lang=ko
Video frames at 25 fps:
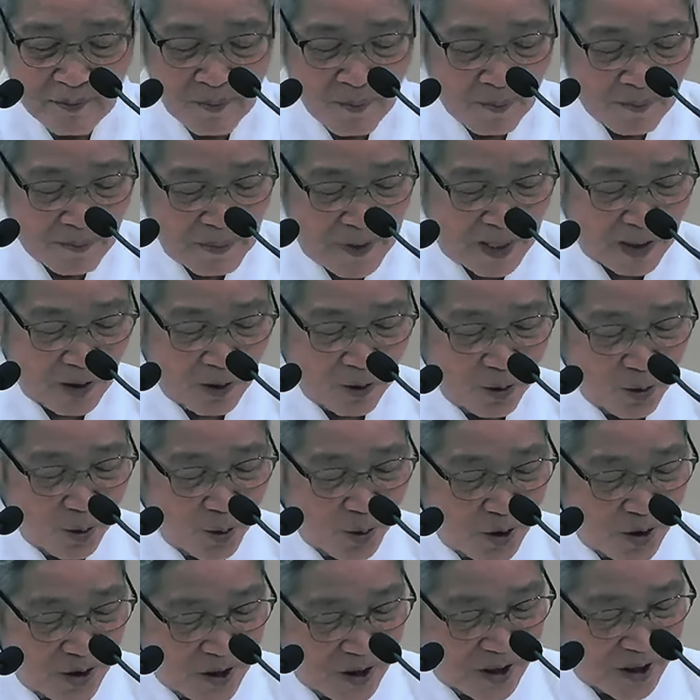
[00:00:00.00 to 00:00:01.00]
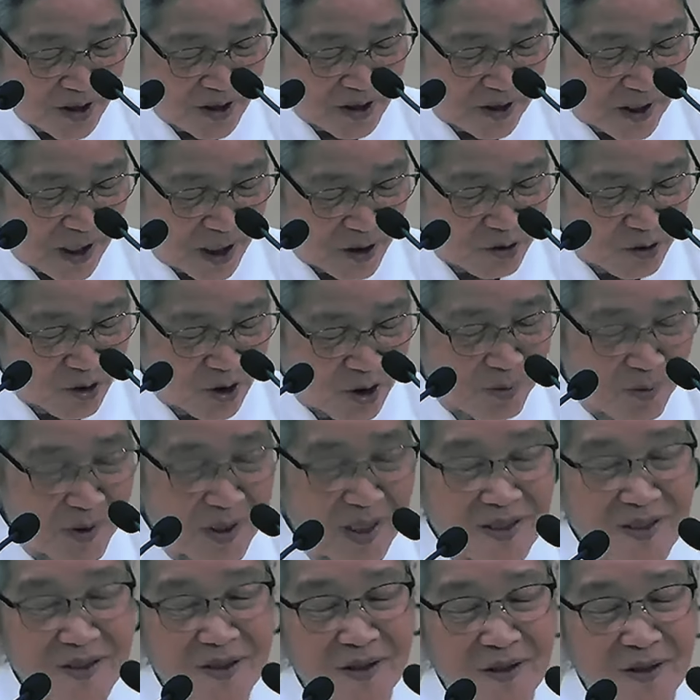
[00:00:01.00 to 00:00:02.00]
나는 오늘 여기서
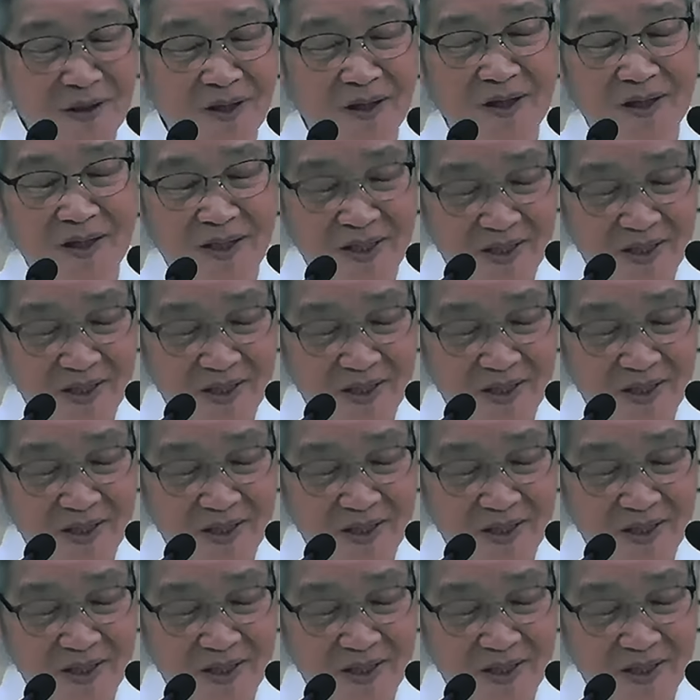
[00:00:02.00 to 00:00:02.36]
예수님께서